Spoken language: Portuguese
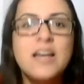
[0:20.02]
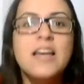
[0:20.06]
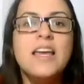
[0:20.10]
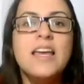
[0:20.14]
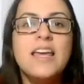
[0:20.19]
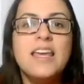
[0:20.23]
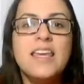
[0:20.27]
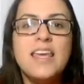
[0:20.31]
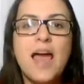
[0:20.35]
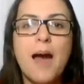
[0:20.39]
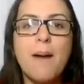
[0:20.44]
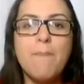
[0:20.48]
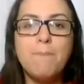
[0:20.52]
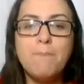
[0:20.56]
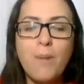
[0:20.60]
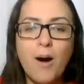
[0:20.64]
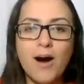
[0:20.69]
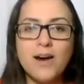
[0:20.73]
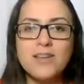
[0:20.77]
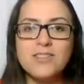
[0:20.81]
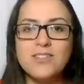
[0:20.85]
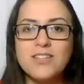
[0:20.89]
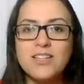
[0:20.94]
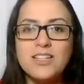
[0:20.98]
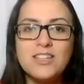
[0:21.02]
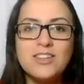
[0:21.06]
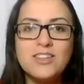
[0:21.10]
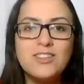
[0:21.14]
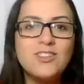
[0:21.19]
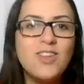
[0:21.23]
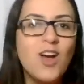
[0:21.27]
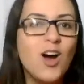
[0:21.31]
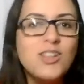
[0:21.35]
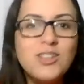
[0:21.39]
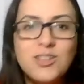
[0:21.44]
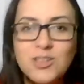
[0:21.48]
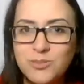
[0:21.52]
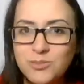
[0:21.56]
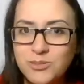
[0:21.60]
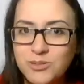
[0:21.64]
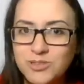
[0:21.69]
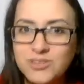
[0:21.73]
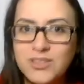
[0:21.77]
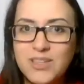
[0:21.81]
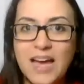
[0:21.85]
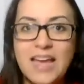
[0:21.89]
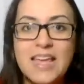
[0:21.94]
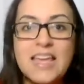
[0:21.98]
e aposto que todo
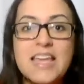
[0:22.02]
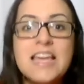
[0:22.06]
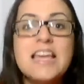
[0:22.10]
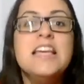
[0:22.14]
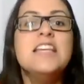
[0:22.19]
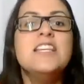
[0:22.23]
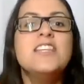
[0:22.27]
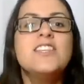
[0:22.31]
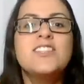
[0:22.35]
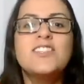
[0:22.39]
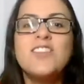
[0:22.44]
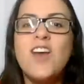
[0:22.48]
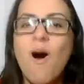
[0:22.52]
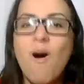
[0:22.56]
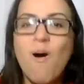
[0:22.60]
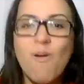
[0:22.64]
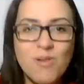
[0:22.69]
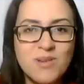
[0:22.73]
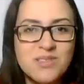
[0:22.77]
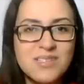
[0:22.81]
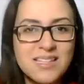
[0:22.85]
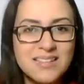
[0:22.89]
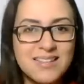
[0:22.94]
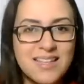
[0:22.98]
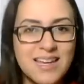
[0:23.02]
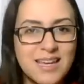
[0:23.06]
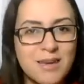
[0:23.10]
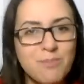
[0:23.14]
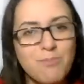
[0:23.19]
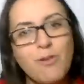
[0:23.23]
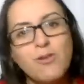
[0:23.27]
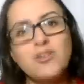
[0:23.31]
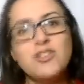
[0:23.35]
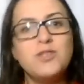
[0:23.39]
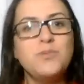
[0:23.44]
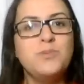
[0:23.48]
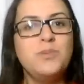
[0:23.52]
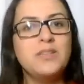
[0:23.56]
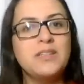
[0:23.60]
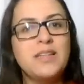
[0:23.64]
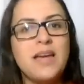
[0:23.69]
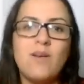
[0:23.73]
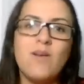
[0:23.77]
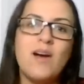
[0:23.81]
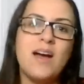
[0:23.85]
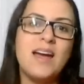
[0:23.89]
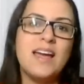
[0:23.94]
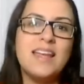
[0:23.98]
mundo aí só usa Techbond porque a
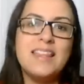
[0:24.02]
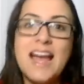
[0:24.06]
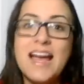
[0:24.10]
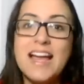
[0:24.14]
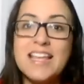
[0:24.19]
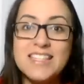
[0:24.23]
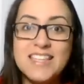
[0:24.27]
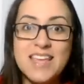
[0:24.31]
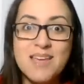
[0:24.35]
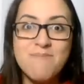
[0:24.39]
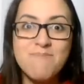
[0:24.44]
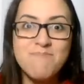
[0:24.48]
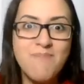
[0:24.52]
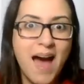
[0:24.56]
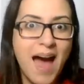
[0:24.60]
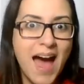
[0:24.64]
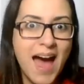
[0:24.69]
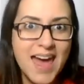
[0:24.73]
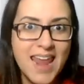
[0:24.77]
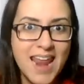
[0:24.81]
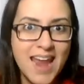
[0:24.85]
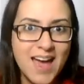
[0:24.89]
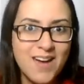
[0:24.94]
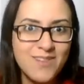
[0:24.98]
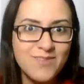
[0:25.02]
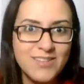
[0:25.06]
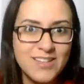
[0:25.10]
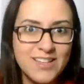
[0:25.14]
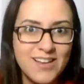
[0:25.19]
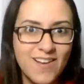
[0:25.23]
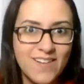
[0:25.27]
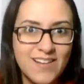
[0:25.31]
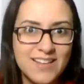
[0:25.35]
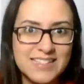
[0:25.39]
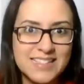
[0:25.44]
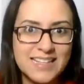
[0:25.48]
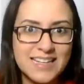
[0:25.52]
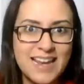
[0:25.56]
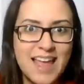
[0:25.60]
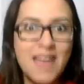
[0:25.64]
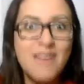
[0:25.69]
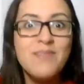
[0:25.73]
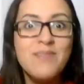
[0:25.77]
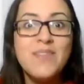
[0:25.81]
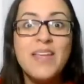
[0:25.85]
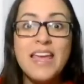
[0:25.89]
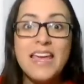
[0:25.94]
qualidade é maravilhosa, né?